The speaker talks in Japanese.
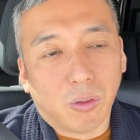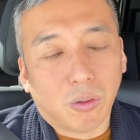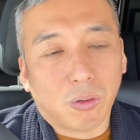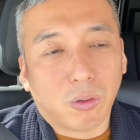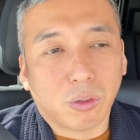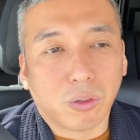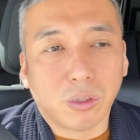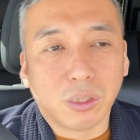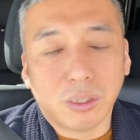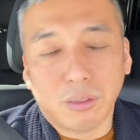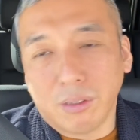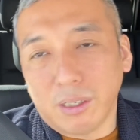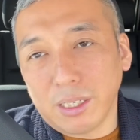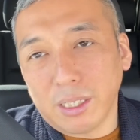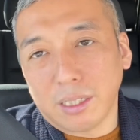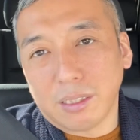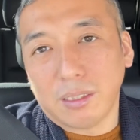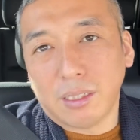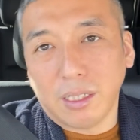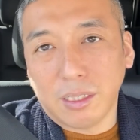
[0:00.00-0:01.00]
今年は
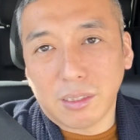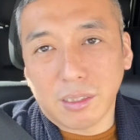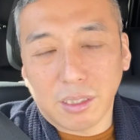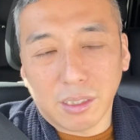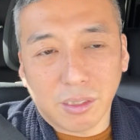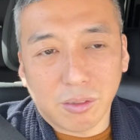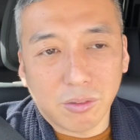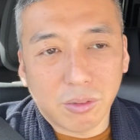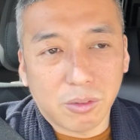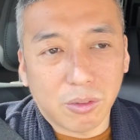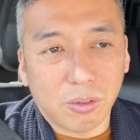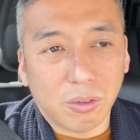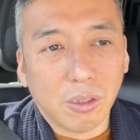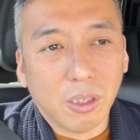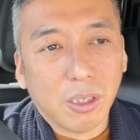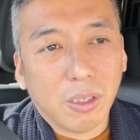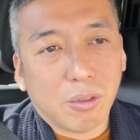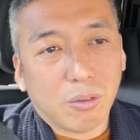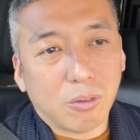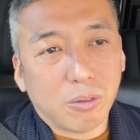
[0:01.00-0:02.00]
やっていただく
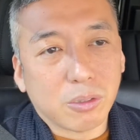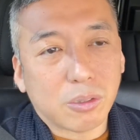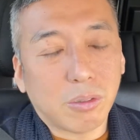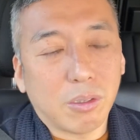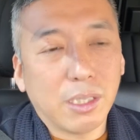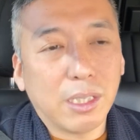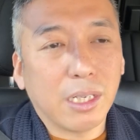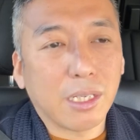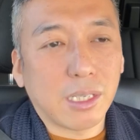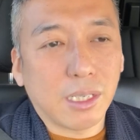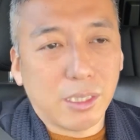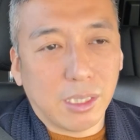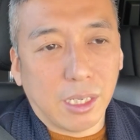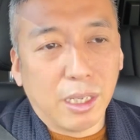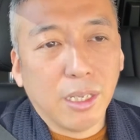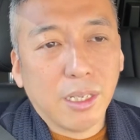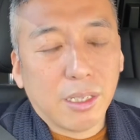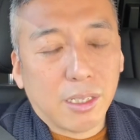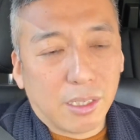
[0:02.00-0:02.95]
と、それだけで、